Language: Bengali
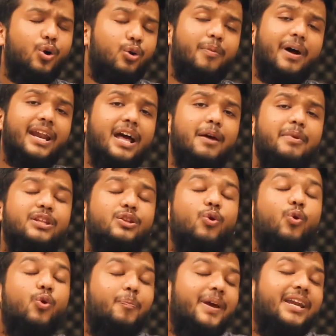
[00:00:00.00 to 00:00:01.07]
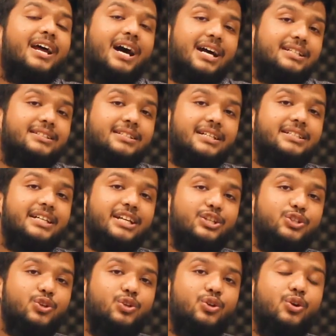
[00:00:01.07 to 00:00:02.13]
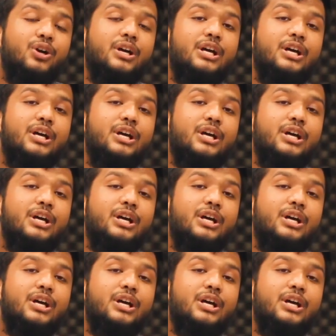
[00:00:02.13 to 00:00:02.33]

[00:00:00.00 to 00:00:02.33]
হুমায়ুন আহমেদ ওপেন হার্ট সার্জারির জন্য